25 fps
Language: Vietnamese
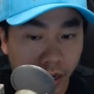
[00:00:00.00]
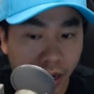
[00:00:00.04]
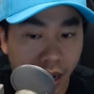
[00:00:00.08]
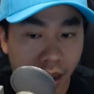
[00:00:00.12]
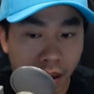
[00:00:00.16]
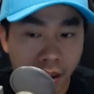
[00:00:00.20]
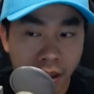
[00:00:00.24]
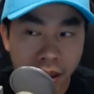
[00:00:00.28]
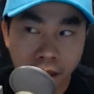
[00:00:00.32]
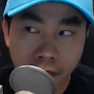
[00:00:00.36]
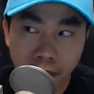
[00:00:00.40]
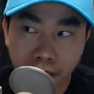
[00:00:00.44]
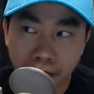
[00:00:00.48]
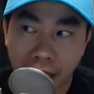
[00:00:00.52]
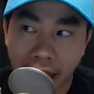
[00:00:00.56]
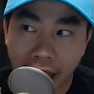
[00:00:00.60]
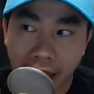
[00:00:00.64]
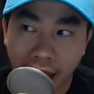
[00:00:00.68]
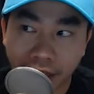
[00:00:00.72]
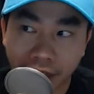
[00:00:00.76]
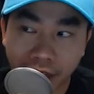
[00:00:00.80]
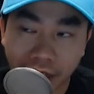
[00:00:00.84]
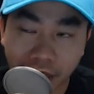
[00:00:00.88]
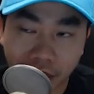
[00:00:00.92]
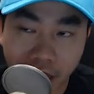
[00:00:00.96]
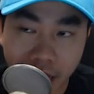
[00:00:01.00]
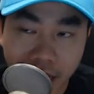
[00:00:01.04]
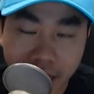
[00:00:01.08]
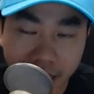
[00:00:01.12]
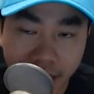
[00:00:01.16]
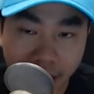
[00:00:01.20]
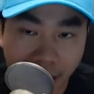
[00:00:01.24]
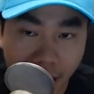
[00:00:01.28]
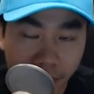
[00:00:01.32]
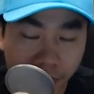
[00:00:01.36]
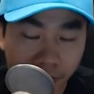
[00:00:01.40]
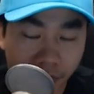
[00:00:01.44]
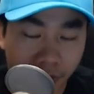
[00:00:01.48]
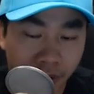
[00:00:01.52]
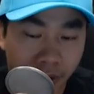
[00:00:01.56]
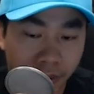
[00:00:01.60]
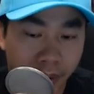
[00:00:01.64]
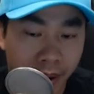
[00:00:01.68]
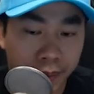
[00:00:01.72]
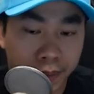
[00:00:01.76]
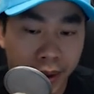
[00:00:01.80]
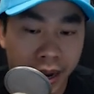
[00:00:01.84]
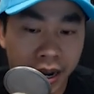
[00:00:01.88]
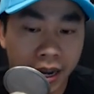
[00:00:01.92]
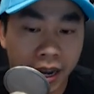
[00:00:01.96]
nữa là bà tin rằng và
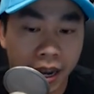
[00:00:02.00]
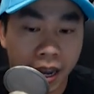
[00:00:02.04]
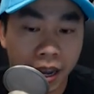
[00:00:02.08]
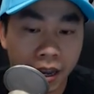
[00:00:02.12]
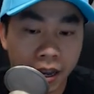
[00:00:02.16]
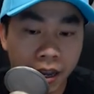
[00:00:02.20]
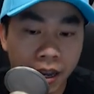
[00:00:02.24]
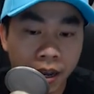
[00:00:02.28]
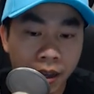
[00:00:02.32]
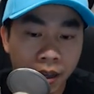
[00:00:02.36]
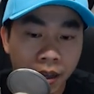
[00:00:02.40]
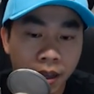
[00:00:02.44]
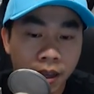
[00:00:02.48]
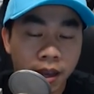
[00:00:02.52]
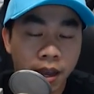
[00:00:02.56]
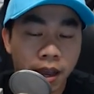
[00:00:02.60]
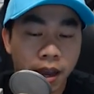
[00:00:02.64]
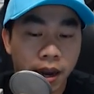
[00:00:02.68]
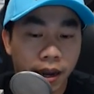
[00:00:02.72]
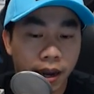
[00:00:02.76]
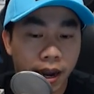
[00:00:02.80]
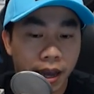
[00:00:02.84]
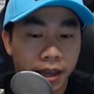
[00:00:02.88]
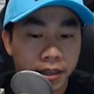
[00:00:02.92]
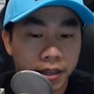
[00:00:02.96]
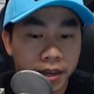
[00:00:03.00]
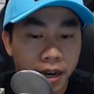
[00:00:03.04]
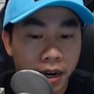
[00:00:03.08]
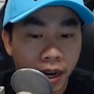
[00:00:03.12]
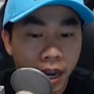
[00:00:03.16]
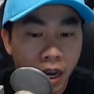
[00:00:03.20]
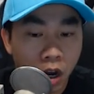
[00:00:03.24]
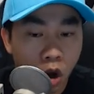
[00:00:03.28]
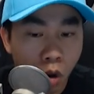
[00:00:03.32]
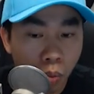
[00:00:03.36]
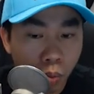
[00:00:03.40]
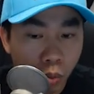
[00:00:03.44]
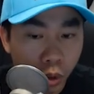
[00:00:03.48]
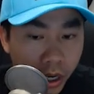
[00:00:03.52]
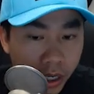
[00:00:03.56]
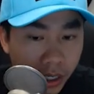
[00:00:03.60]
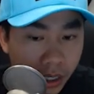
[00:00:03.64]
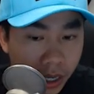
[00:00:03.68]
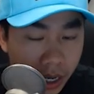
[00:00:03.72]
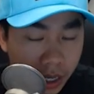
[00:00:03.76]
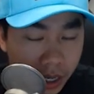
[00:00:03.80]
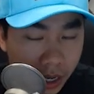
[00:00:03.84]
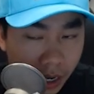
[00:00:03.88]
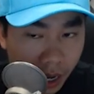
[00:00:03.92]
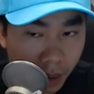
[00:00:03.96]
bà bà nghĩ đó là những cái
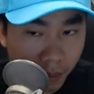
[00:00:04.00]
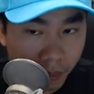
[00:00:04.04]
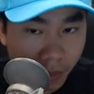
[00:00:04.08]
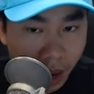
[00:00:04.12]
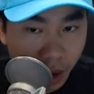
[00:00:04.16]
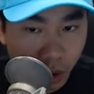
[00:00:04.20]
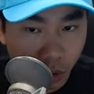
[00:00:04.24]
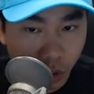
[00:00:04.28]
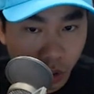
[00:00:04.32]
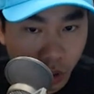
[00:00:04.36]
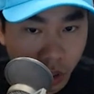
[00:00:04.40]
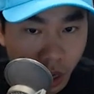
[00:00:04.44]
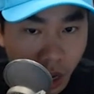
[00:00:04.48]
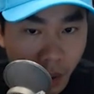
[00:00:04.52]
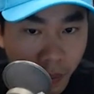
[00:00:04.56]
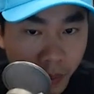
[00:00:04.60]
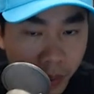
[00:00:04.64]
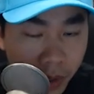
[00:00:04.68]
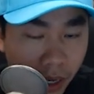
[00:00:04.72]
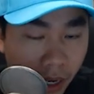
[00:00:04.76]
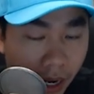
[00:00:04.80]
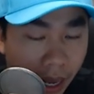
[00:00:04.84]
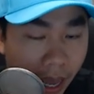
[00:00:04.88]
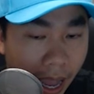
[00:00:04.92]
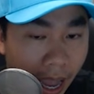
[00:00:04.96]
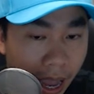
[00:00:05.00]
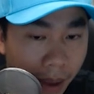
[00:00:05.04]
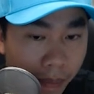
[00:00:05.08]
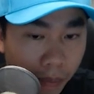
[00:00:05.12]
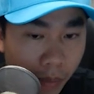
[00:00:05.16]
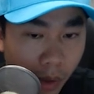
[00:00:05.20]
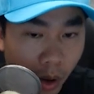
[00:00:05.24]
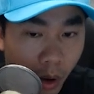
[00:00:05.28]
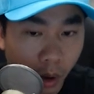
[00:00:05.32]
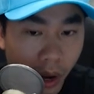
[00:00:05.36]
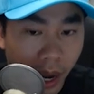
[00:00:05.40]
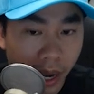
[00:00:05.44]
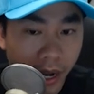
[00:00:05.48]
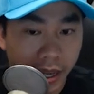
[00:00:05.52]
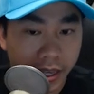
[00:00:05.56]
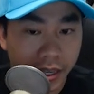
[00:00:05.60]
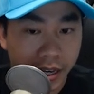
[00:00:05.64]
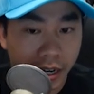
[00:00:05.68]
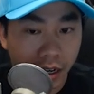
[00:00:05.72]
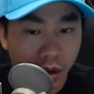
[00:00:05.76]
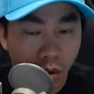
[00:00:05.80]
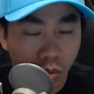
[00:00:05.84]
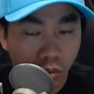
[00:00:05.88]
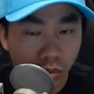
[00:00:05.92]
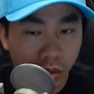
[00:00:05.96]
corporation như là Microsoft, như là Apple hay là
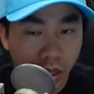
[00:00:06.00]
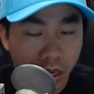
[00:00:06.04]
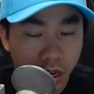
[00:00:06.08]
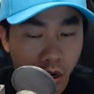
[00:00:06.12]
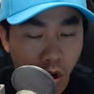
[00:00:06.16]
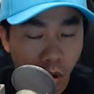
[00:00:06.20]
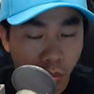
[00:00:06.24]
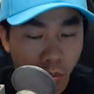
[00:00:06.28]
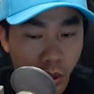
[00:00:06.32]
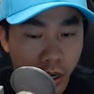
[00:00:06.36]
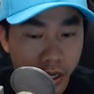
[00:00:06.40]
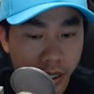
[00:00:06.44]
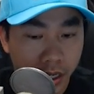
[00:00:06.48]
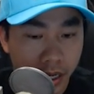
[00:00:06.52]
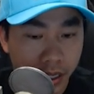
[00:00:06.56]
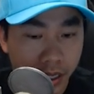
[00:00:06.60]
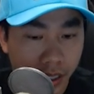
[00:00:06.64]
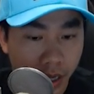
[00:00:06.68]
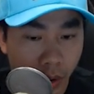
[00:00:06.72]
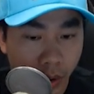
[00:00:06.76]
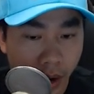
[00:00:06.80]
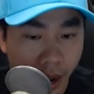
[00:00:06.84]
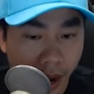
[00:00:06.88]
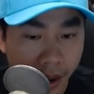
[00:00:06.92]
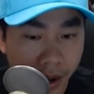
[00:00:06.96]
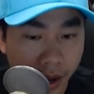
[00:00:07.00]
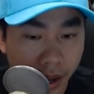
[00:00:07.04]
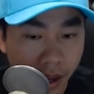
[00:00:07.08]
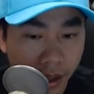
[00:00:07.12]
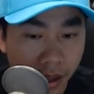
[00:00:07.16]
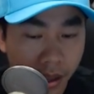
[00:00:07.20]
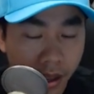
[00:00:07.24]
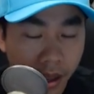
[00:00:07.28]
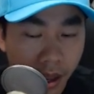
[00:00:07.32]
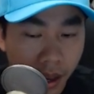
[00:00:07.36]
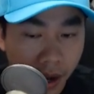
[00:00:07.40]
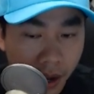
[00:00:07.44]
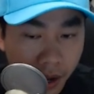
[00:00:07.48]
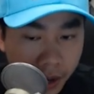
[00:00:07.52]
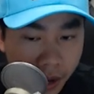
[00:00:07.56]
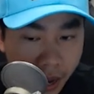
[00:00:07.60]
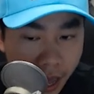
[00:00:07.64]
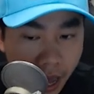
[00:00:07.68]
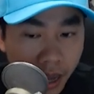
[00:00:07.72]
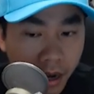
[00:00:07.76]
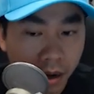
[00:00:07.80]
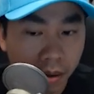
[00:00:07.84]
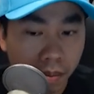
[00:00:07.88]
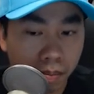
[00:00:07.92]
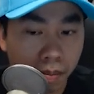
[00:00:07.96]
những công ty corporation sau này đó
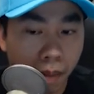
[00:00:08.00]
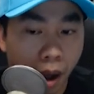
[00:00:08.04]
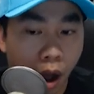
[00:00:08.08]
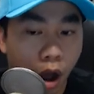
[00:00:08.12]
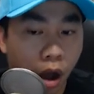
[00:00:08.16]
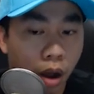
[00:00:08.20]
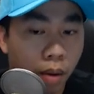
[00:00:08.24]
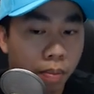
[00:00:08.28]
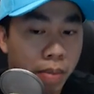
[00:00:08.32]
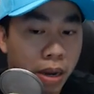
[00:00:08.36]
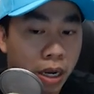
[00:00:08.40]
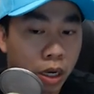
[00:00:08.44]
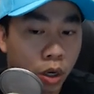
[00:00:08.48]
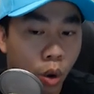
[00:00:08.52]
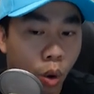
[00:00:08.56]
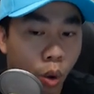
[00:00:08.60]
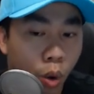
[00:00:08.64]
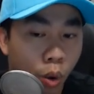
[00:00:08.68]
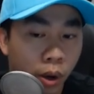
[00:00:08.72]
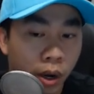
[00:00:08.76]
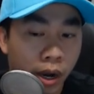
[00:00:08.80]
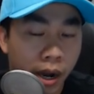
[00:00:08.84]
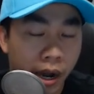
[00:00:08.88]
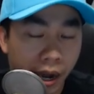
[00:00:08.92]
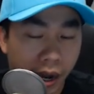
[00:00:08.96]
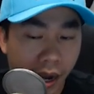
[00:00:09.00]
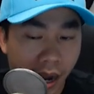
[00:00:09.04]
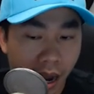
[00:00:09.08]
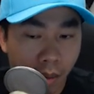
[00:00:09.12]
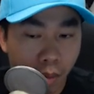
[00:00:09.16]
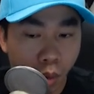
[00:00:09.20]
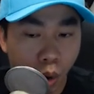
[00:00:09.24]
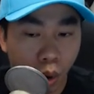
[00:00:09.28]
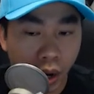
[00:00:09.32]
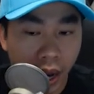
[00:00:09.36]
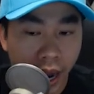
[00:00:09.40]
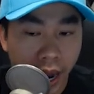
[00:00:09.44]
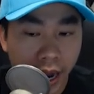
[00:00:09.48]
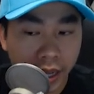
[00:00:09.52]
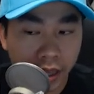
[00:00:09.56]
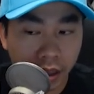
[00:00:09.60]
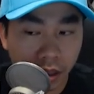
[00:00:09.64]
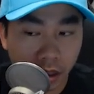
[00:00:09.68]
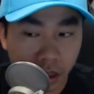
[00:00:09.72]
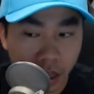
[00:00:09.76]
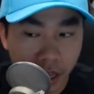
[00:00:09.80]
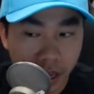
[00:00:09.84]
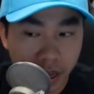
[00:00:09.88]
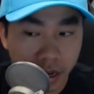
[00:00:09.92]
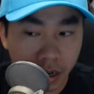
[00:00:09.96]
nên bỏ Bitcoin là một cái
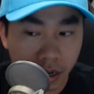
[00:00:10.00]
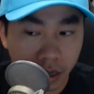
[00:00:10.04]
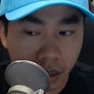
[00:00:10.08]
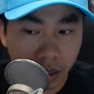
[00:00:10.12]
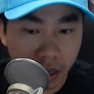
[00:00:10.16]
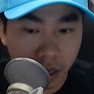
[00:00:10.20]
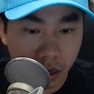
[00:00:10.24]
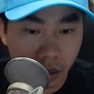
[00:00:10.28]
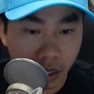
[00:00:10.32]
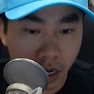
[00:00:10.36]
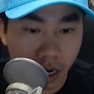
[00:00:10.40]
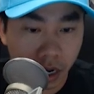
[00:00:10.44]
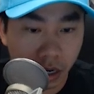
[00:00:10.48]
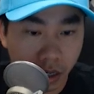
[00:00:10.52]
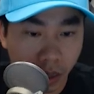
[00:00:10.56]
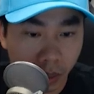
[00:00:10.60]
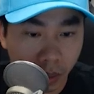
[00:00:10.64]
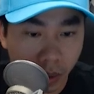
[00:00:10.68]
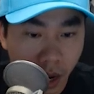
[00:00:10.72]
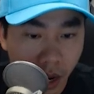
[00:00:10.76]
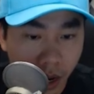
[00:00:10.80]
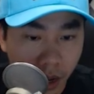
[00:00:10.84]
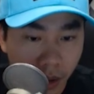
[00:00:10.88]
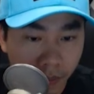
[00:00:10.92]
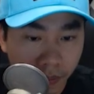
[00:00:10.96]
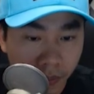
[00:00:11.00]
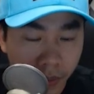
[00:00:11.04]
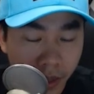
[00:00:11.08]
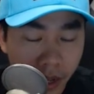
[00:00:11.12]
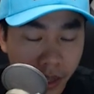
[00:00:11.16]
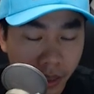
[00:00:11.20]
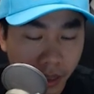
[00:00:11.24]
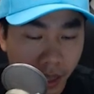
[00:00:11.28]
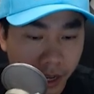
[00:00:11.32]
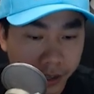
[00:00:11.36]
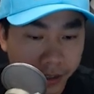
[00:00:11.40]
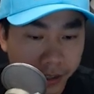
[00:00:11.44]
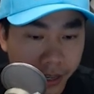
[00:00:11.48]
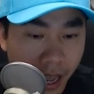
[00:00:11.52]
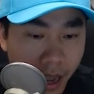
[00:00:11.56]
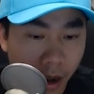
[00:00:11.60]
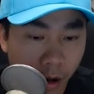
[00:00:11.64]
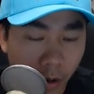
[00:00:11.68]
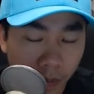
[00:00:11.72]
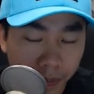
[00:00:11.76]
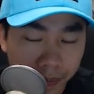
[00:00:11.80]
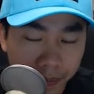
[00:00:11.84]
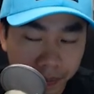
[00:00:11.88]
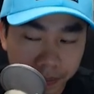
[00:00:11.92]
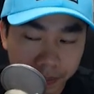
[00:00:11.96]
tiền dự trữ trong đó. Tại
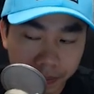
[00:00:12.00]
sao?